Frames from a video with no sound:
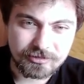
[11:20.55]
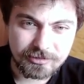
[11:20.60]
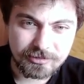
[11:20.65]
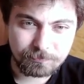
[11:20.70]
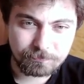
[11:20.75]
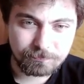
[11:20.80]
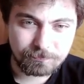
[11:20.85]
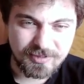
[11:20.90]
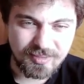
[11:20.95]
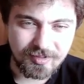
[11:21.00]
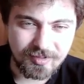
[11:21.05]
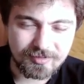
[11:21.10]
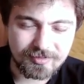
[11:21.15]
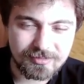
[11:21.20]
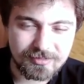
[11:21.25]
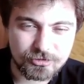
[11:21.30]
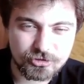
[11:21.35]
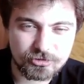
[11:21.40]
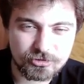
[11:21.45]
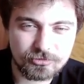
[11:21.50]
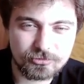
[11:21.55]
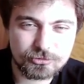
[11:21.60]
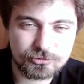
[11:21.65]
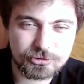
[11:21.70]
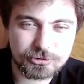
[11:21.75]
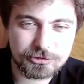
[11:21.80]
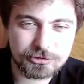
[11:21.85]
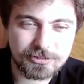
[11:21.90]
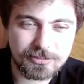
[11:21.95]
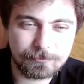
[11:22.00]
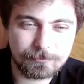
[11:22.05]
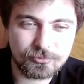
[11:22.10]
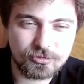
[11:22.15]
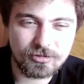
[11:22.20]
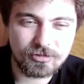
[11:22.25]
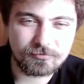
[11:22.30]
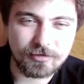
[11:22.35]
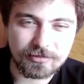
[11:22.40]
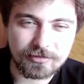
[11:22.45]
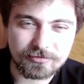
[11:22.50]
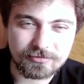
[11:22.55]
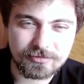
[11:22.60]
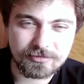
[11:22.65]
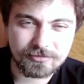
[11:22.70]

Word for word: No i pytanie, dlaczego ludzie się tam budowali?